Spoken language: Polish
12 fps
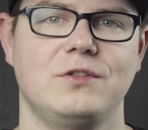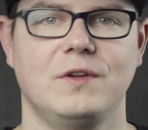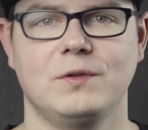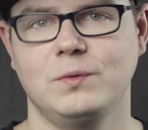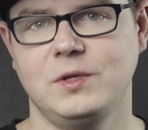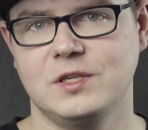
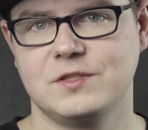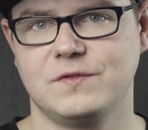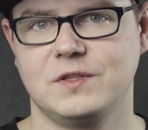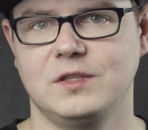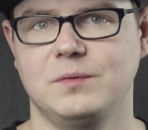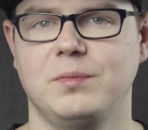światło nie jest
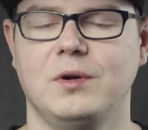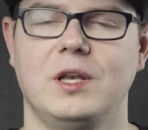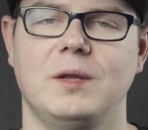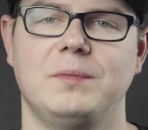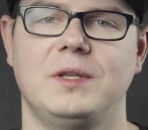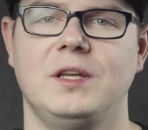wtedy
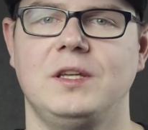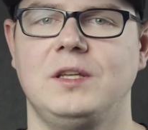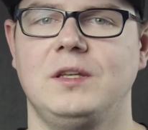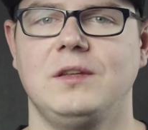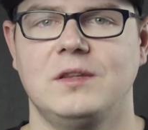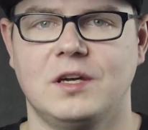pochlebne
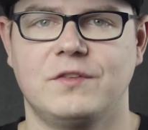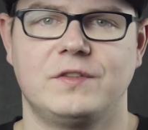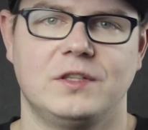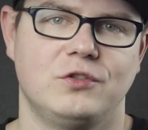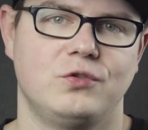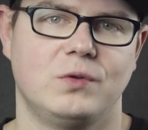i, i tak
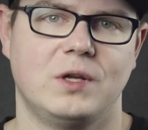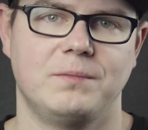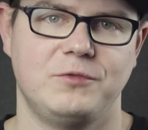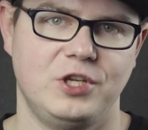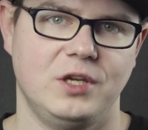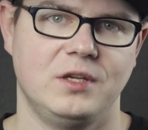wtedy
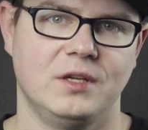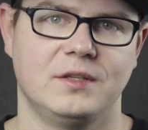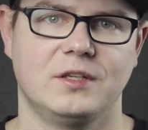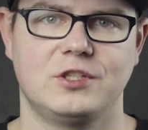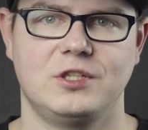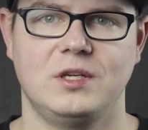szukam cienia,
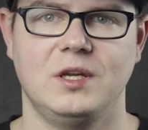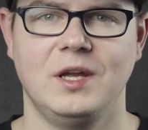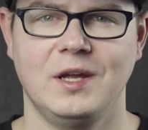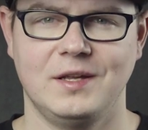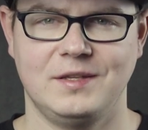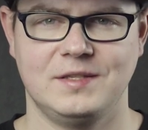także
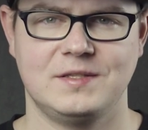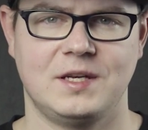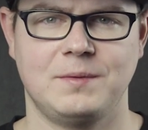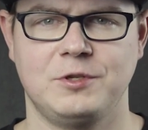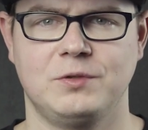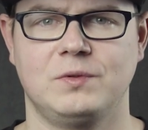nie
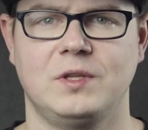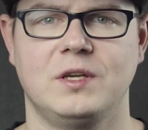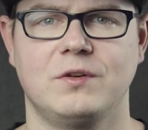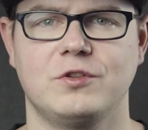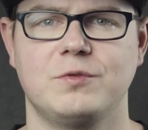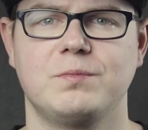staram się tutaj
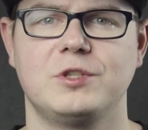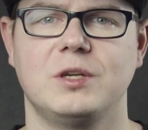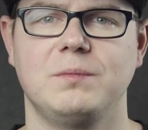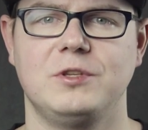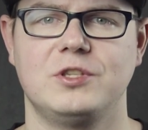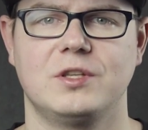jakoś
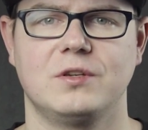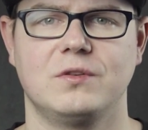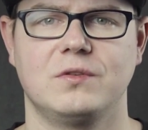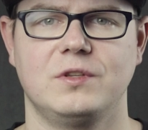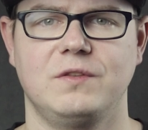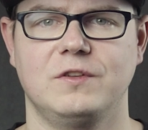przebić
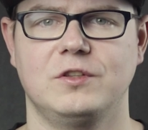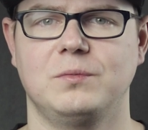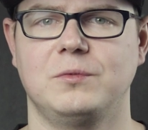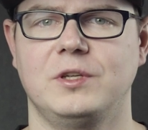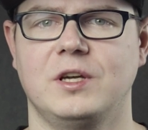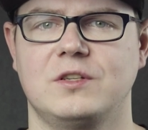tego nie
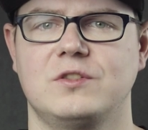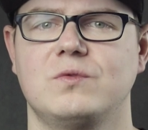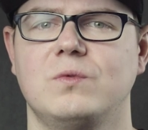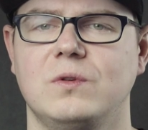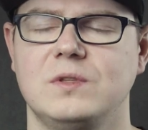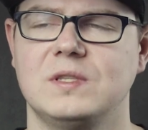wiadomo jak
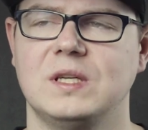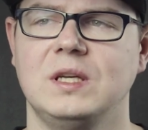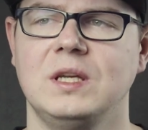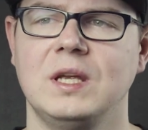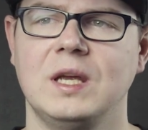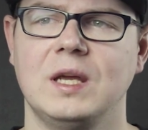
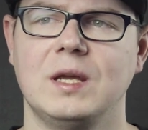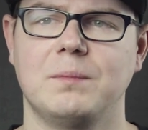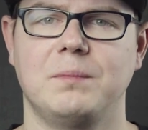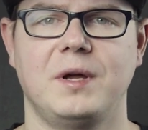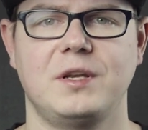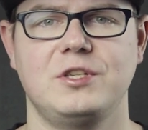słońca.
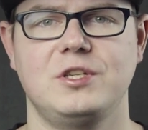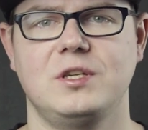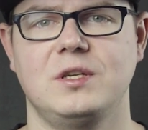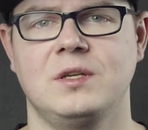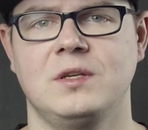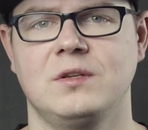
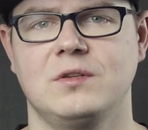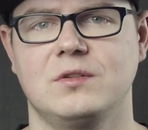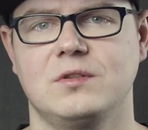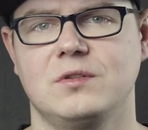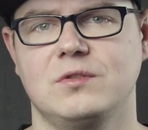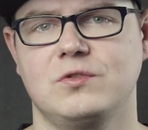Bardziej
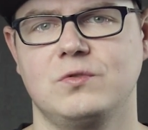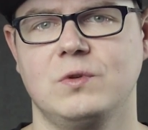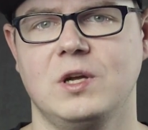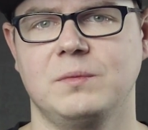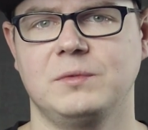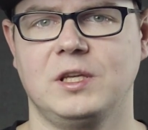
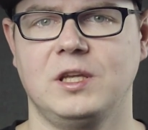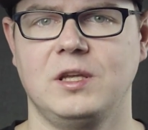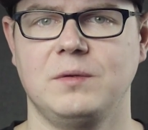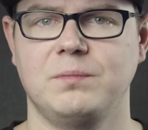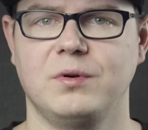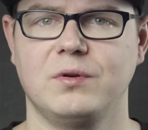szukam
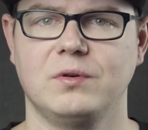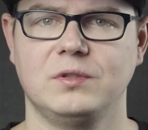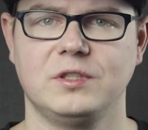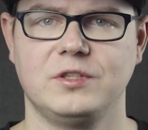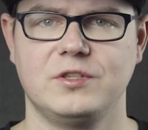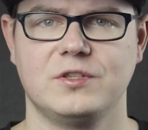takiej
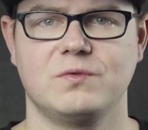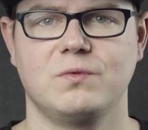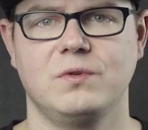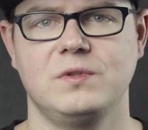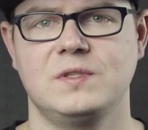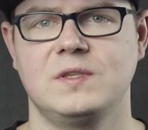pogody, gdzie
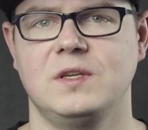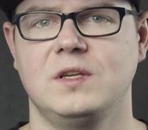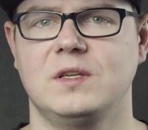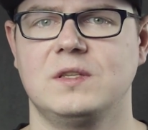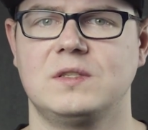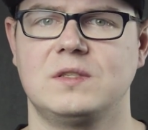słońce
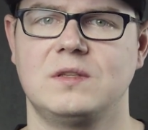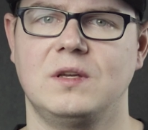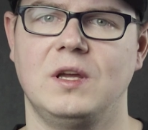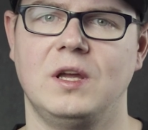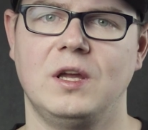jest